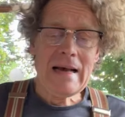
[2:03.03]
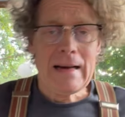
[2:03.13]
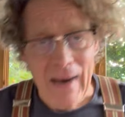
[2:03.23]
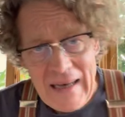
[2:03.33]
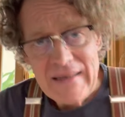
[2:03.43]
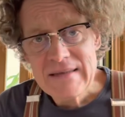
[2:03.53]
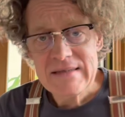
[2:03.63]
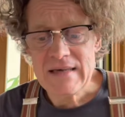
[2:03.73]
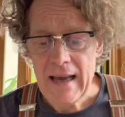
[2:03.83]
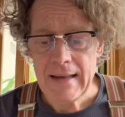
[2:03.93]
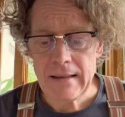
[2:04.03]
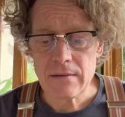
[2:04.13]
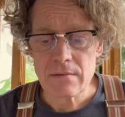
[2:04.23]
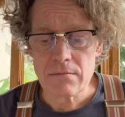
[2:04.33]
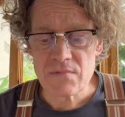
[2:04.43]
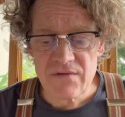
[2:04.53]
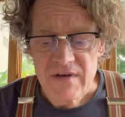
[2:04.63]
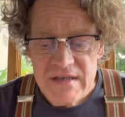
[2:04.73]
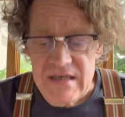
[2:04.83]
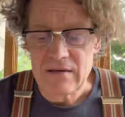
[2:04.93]
machten sie einen
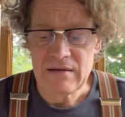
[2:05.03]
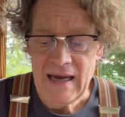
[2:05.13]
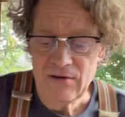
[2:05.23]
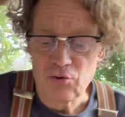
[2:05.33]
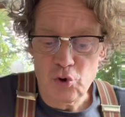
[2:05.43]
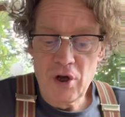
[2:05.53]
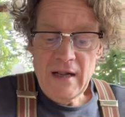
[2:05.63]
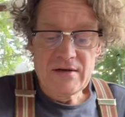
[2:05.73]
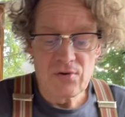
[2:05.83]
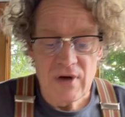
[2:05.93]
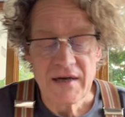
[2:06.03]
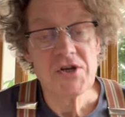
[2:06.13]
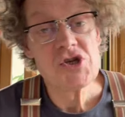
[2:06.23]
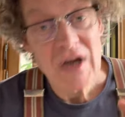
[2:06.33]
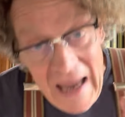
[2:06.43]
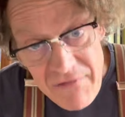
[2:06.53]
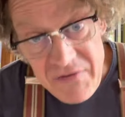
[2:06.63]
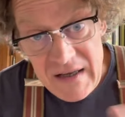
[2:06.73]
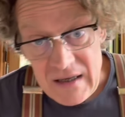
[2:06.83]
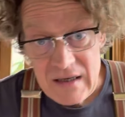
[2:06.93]
zivilisierten Eindruck. Sogar die
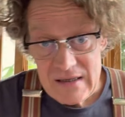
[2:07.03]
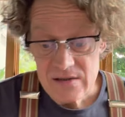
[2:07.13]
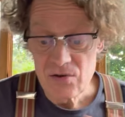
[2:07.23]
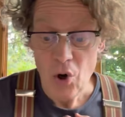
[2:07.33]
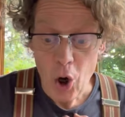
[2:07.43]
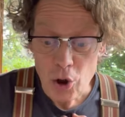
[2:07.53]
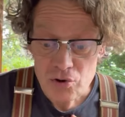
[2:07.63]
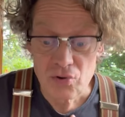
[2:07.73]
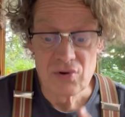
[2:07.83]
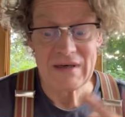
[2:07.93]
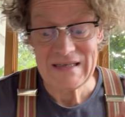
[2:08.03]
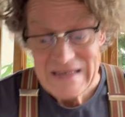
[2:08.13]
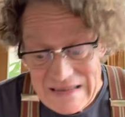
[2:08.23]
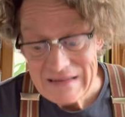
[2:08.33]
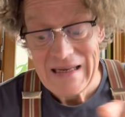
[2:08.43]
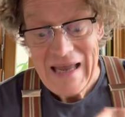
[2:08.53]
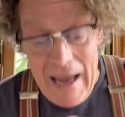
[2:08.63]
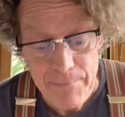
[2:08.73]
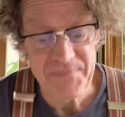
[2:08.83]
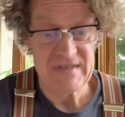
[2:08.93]
Sträflinge hielten Ordnung, rasierten,
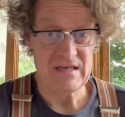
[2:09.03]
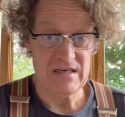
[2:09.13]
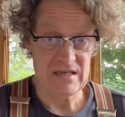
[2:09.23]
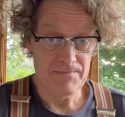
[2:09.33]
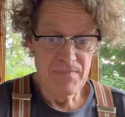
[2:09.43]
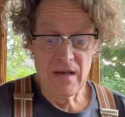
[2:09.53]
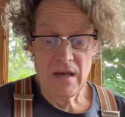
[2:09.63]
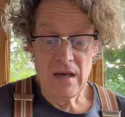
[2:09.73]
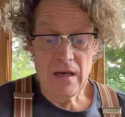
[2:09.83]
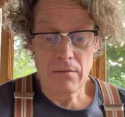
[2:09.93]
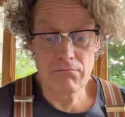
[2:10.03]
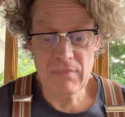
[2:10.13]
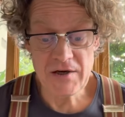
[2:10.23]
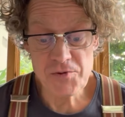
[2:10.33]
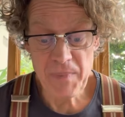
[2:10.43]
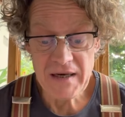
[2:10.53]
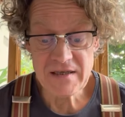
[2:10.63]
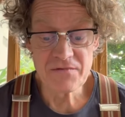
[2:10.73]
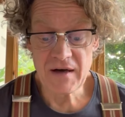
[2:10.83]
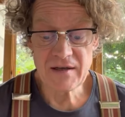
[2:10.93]
kämmten sich.
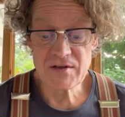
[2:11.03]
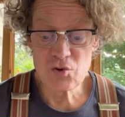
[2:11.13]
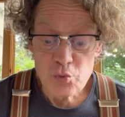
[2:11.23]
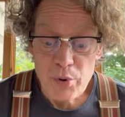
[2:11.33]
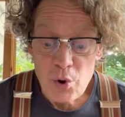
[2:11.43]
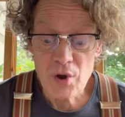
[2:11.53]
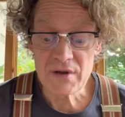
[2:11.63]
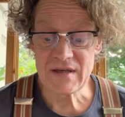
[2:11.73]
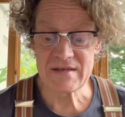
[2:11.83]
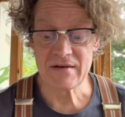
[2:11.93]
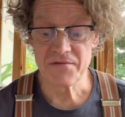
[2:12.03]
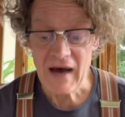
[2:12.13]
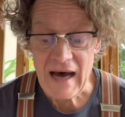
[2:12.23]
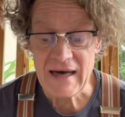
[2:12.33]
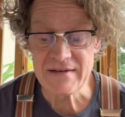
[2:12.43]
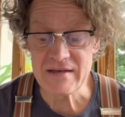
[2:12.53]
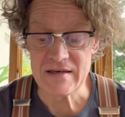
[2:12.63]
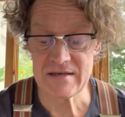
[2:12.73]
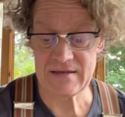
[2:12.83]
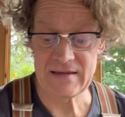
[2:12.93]
Entsprechend war ihr Zubehör, das in
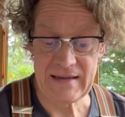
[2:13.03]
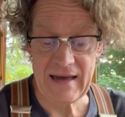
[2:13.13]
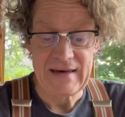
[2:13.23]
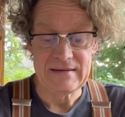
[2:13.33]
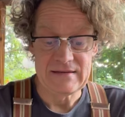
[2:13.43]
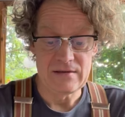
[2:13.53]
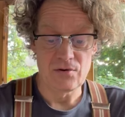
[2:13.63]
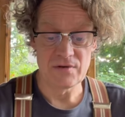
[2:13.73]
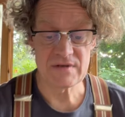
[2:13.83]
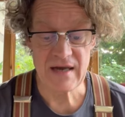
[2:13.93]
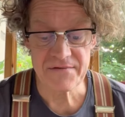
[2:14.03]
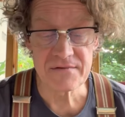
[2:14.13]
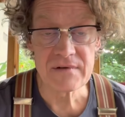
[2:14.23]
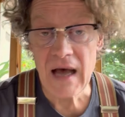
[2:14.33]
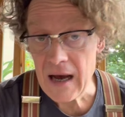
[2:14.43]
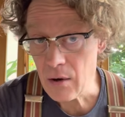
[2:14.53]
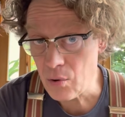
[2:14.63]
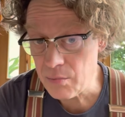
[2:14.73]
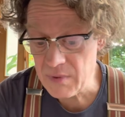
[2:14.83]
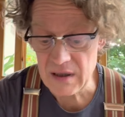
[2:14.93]
Frachtkisten lagerte.
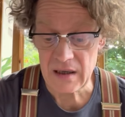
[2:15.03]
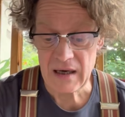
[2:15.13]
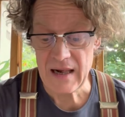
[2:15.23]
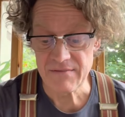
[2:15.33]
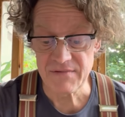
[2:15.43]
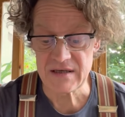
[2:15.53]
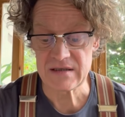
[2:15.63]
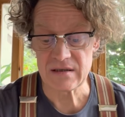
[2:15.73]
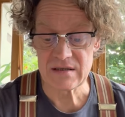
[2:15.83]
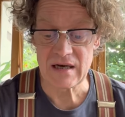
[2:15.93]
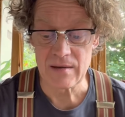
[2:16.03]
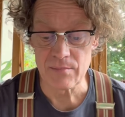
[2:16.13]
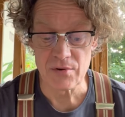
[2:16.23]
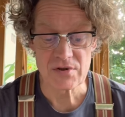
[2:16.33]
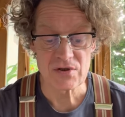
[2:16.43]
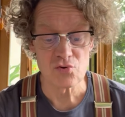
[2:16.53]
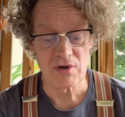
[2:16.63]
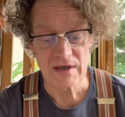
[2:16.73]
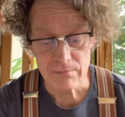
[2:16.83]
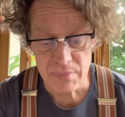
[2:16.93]
Konservennahrung, Mineralwasser, Zahnbürsten,
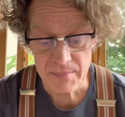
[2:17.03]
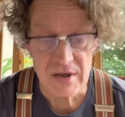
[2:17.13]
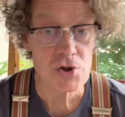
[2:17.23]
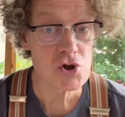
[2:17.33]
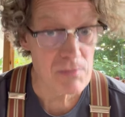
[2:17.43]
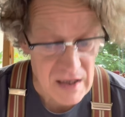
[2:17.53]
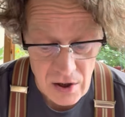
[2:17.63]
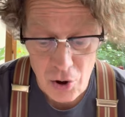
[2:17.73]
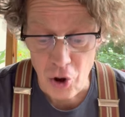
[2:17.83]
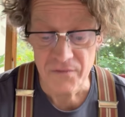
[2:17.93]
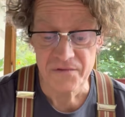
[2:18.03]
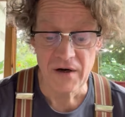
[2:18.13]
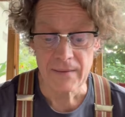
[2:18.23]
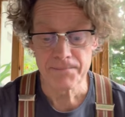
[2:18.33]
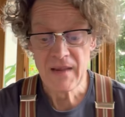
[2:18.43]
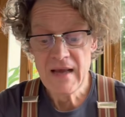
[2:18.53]
Toilettenpapier, Schminkkoffer,